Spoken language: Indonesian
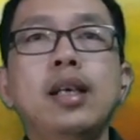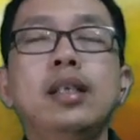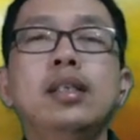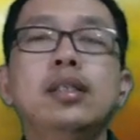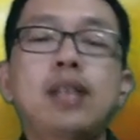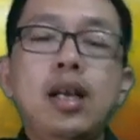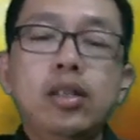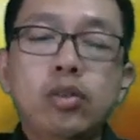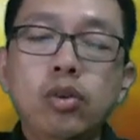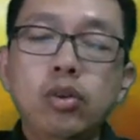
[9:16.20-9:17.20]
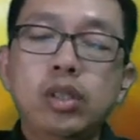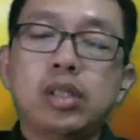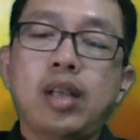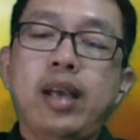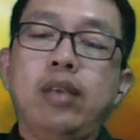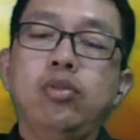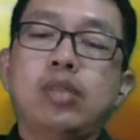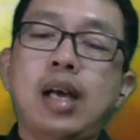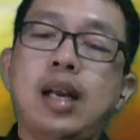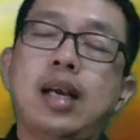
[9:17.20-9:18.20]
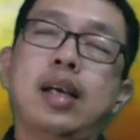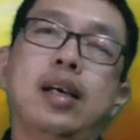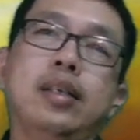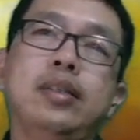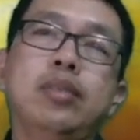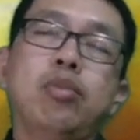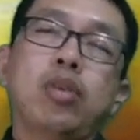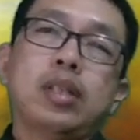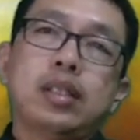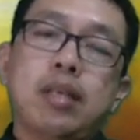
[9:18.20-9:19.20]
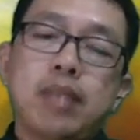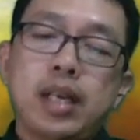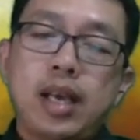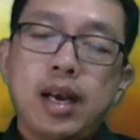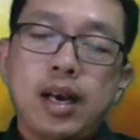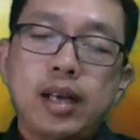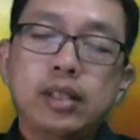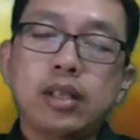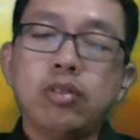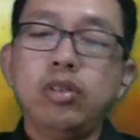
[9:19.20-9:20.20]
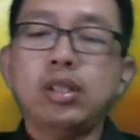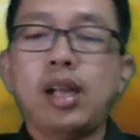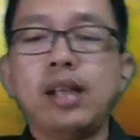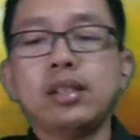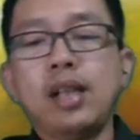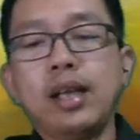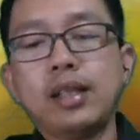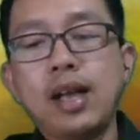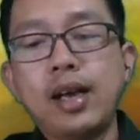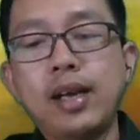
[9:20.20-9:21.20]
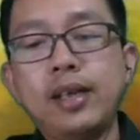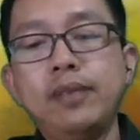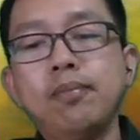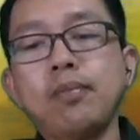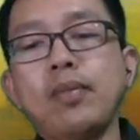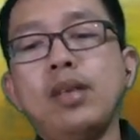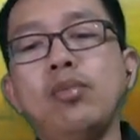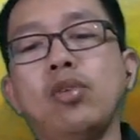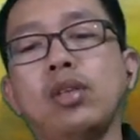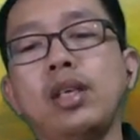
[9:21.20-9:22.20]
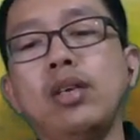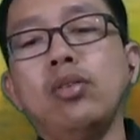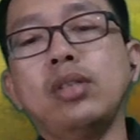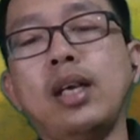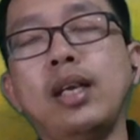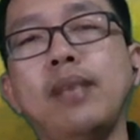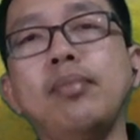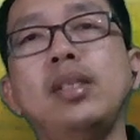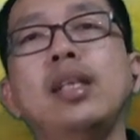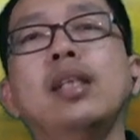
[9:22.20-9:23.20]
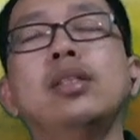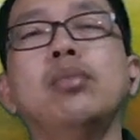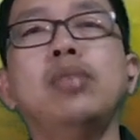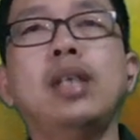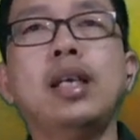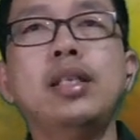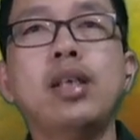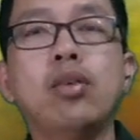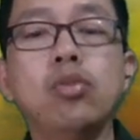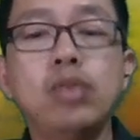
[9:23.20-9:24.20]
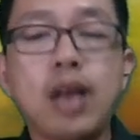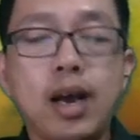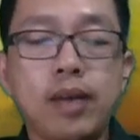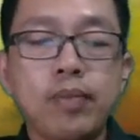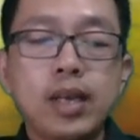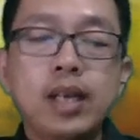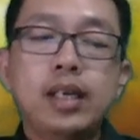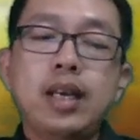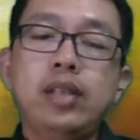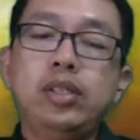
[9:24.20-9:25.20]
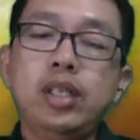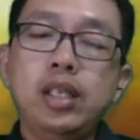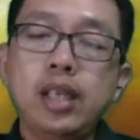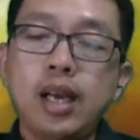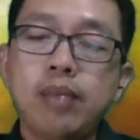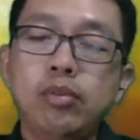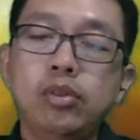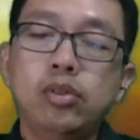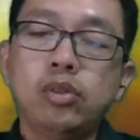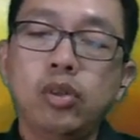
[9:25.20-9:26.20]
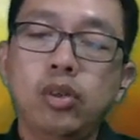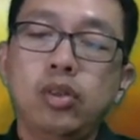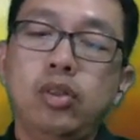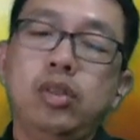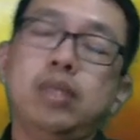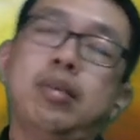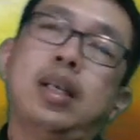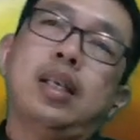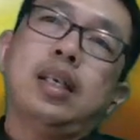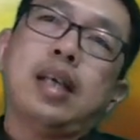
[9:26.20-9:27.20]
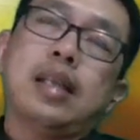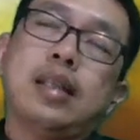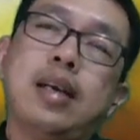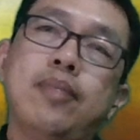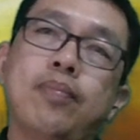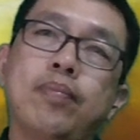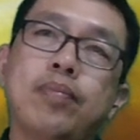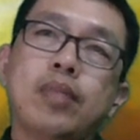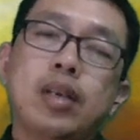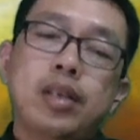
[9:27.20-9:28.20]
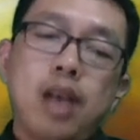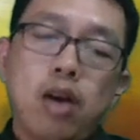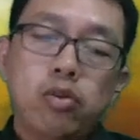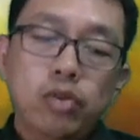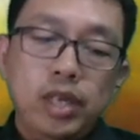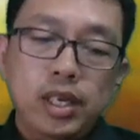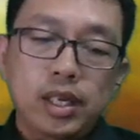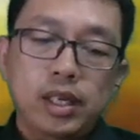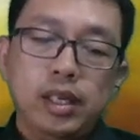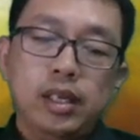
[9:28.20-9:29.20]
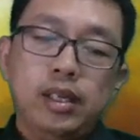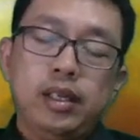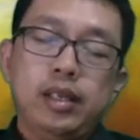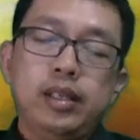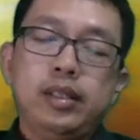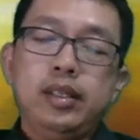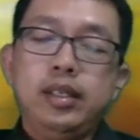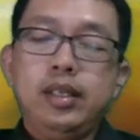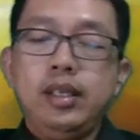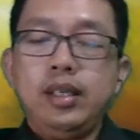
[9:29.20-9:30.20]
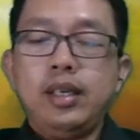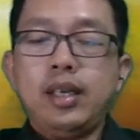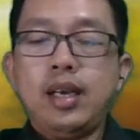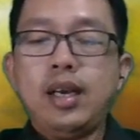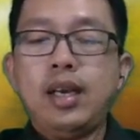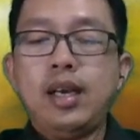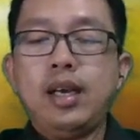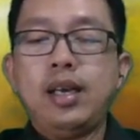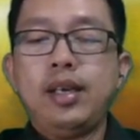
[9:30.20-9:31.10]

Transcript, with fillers: satu Israel Utara, ibu kota Samaria, satu Israel Selatan, ibu kota Yerusalem. Inilah disebut dengan Yehuda. Dari sinilah muncul sebenarnya kata Yahudi, ya. Nah,